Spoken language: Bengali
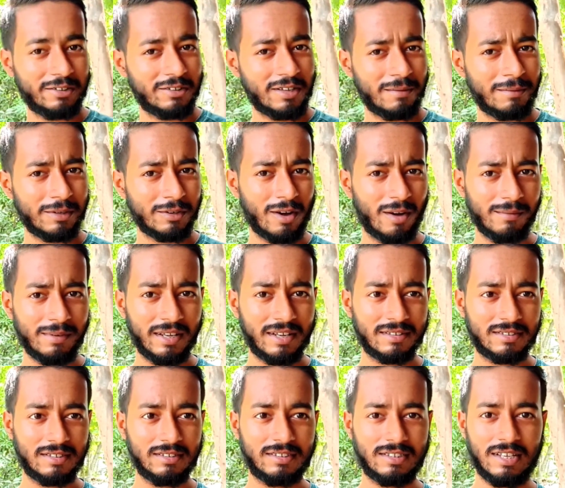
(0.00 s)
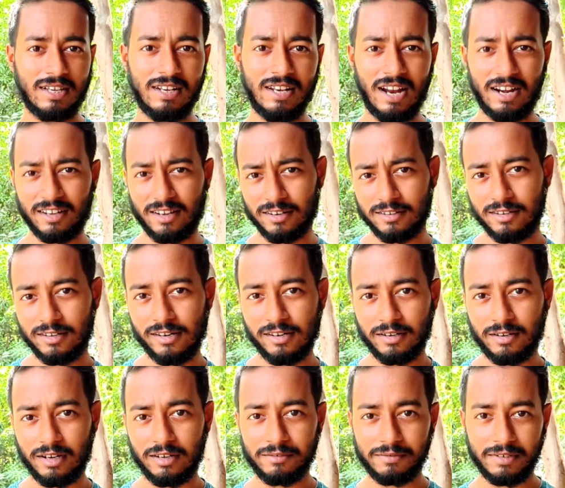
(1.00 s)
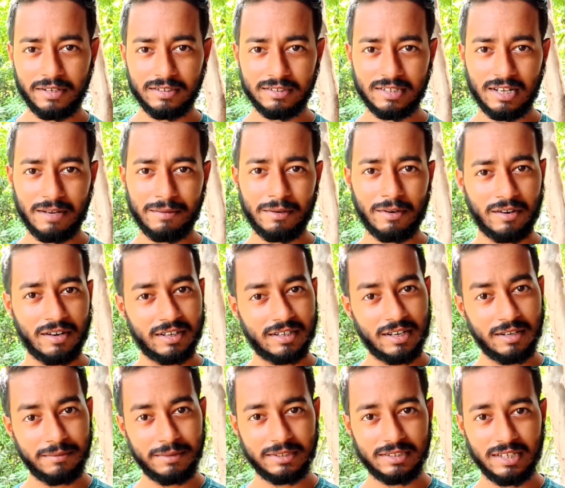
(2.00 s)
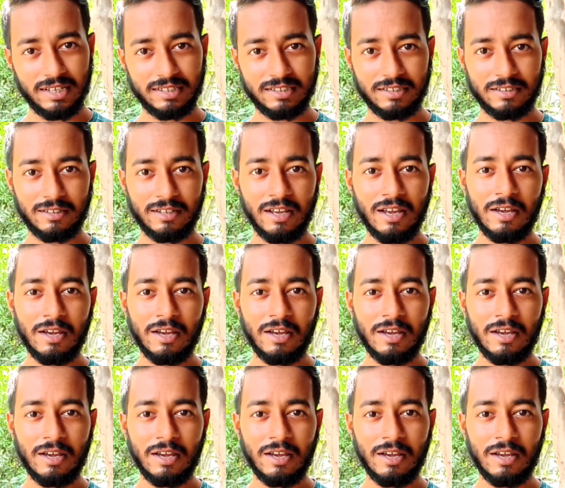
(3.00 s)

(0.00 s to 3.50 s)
যেহেতু আমার কমিউনিকেশন স্কিল আর কনফিডেন্স লেভেল অনেকটাই বেশি আছে